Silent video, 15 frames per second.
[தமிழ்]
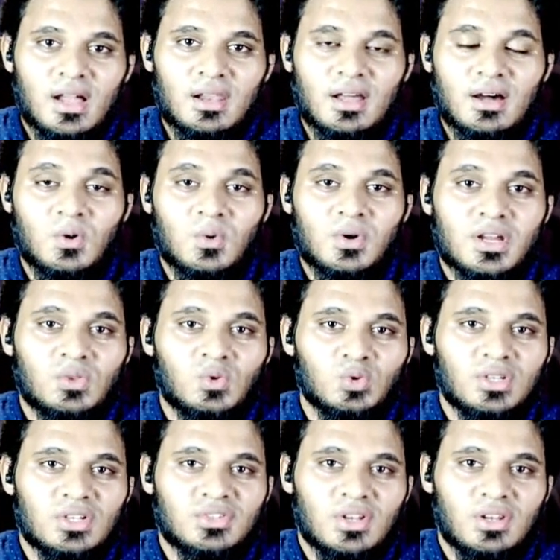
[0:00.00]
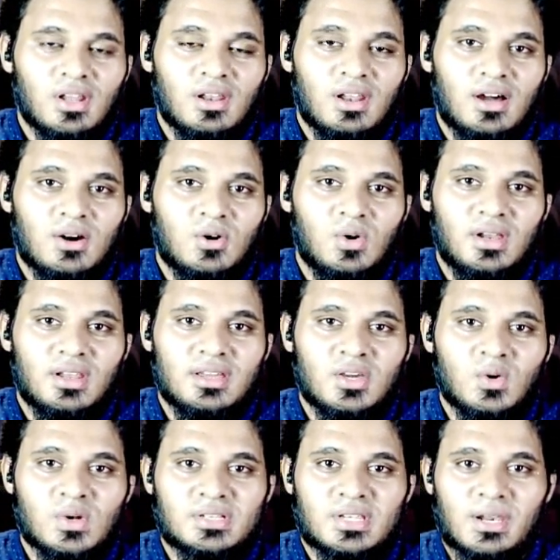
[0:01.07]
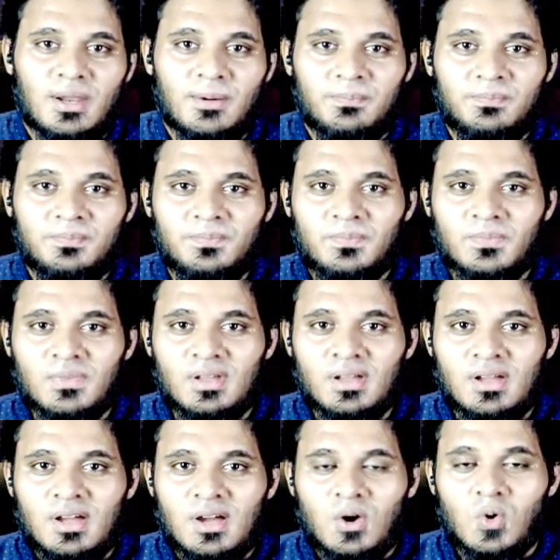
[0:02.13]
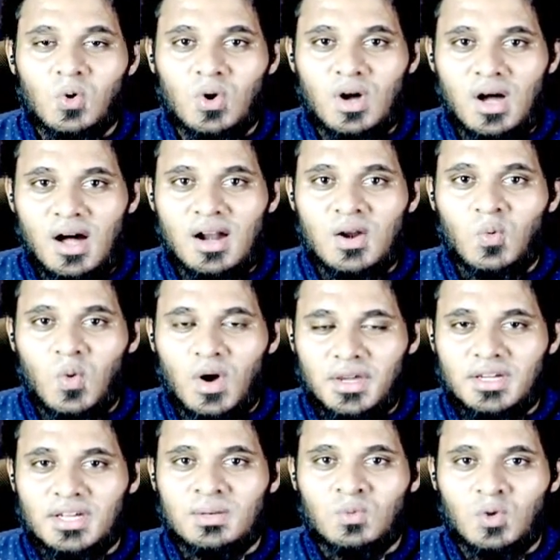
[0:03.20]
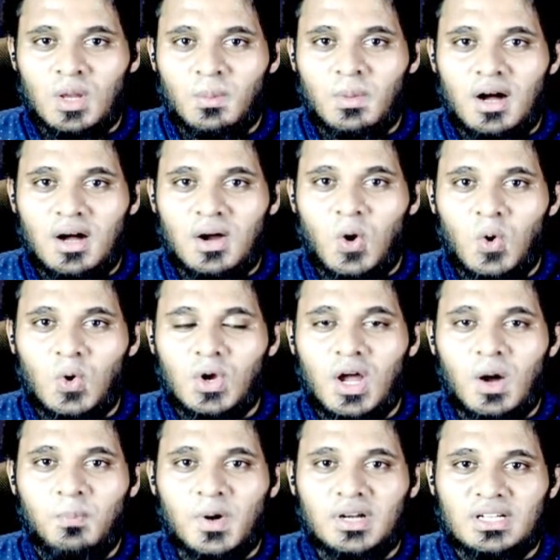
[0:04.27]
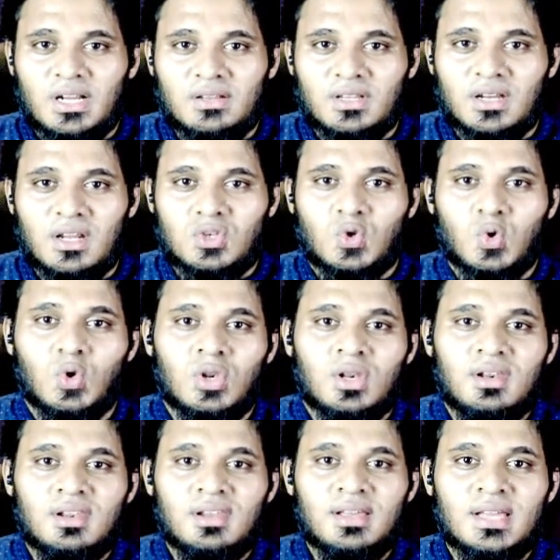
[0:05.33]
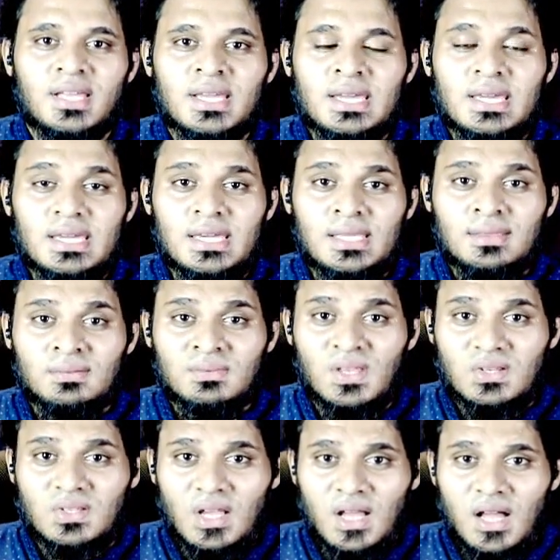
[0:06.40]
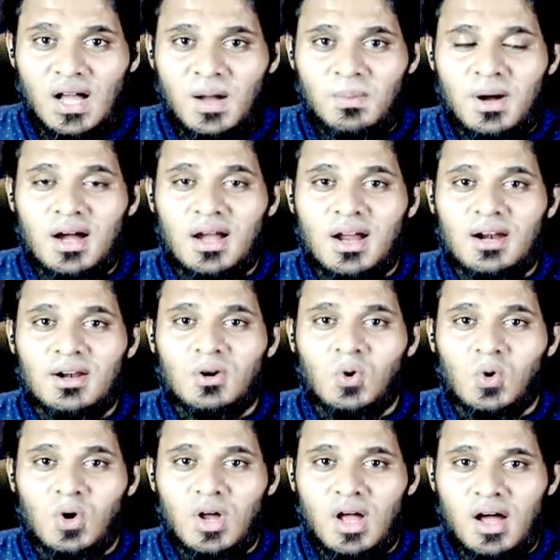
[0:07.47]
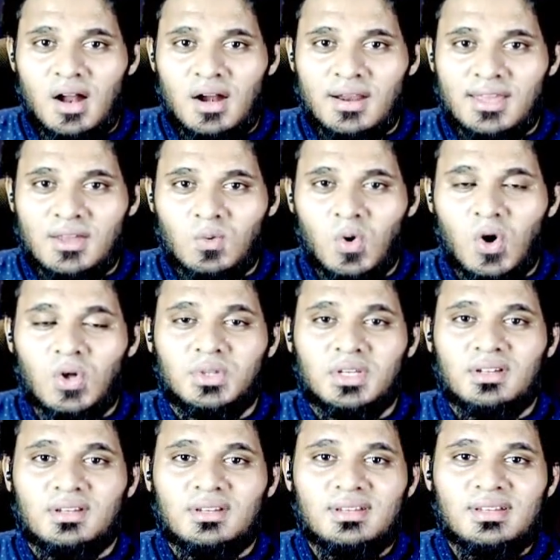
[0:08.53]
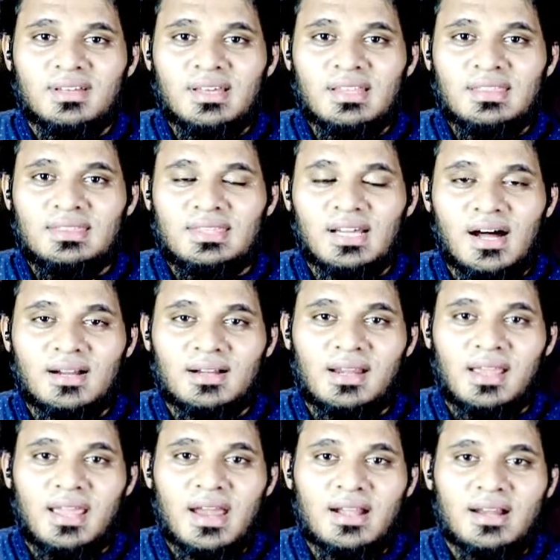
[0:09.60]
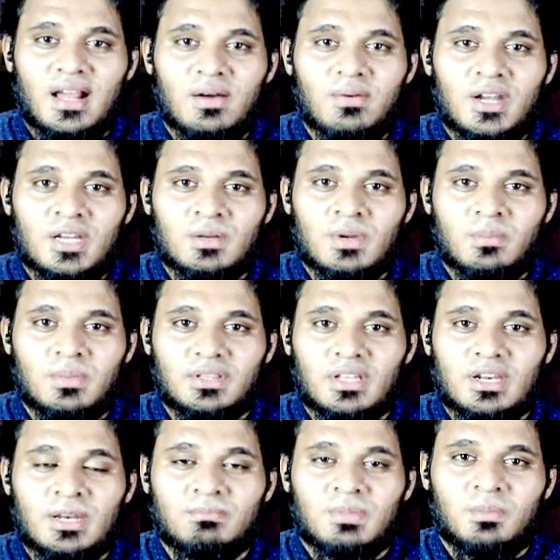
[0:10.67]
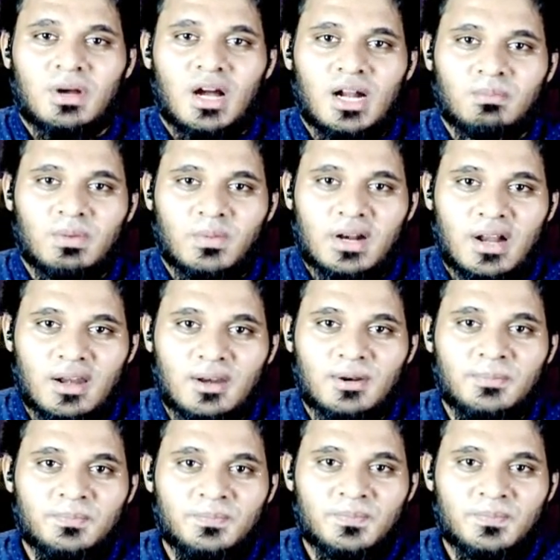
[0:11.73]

அல்லாஹுடைய தூதர் சல்லல்லாஹு அலிஹி வசல்லம் குர்ஆன் வகையின் மூலமாக கொடுக்கப்பட்ட அந்த ரசூல் இந்த சஹாபாக்கள் குர்ஆனை ஓதி தான் கேட்க வேண்டும் என்பதில் இன்பம் காண்பவர்கள்